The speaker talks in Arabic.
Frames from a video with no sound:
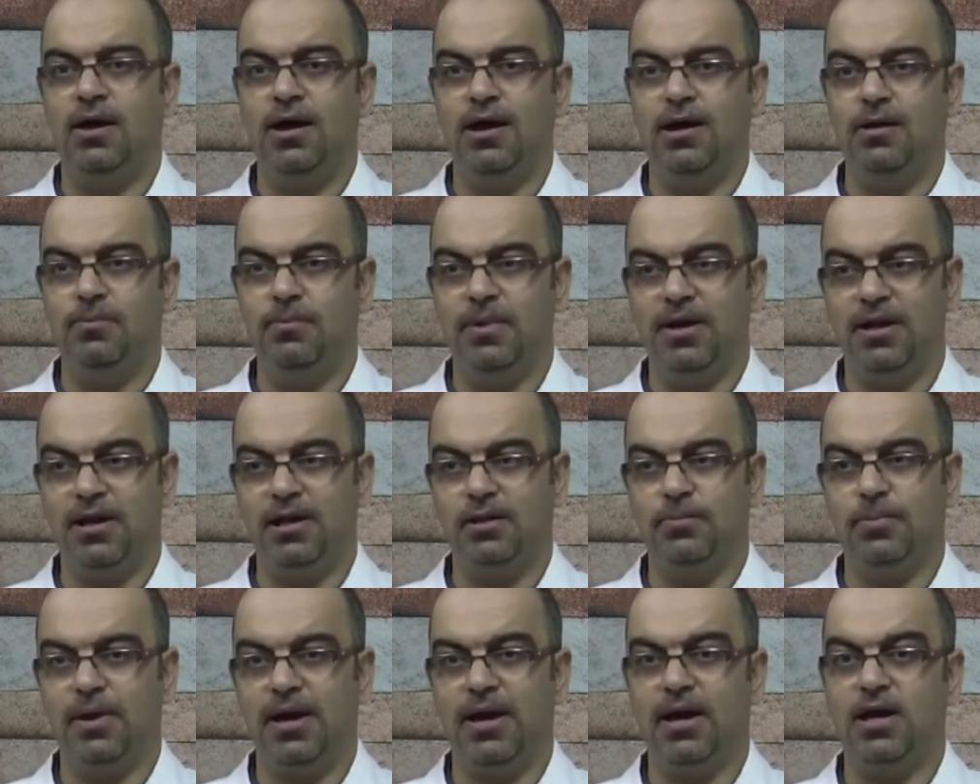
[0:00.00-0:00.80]

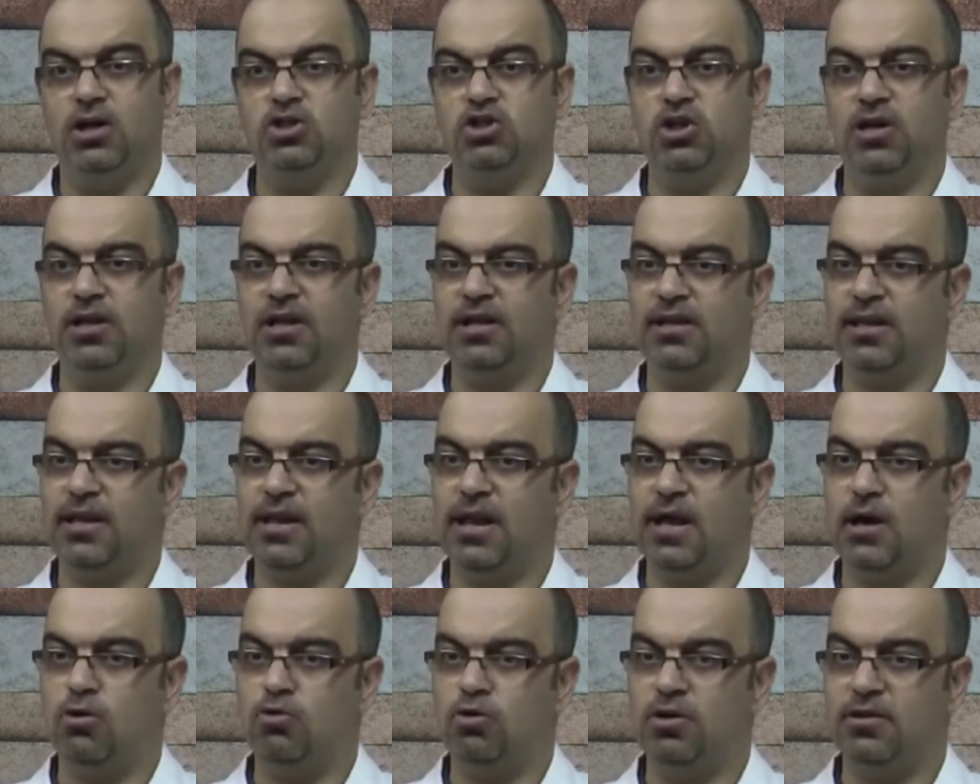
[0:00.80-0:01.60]
المريض بحاجة إلى
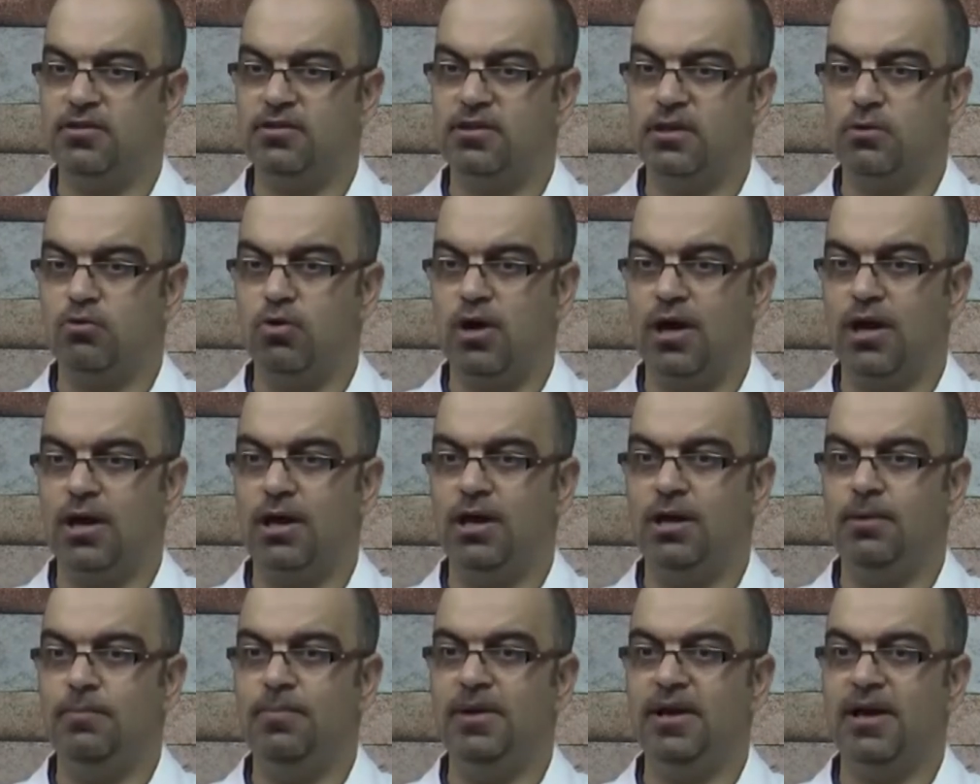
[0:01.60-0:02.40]
تناول
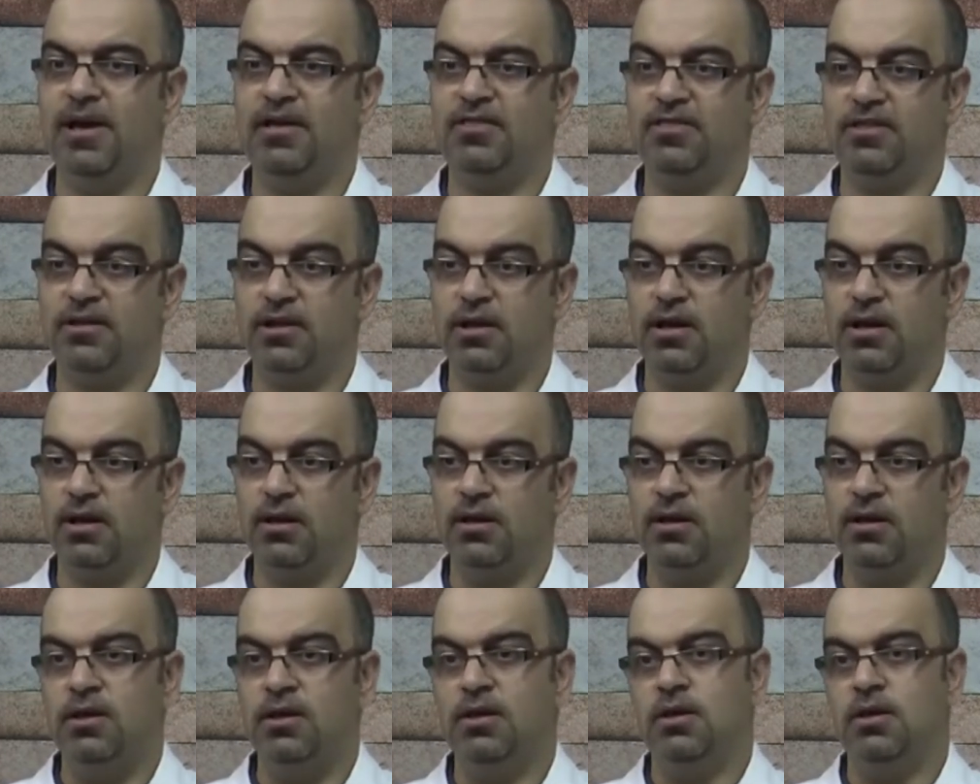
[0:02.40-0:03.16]
السوائل بكثرة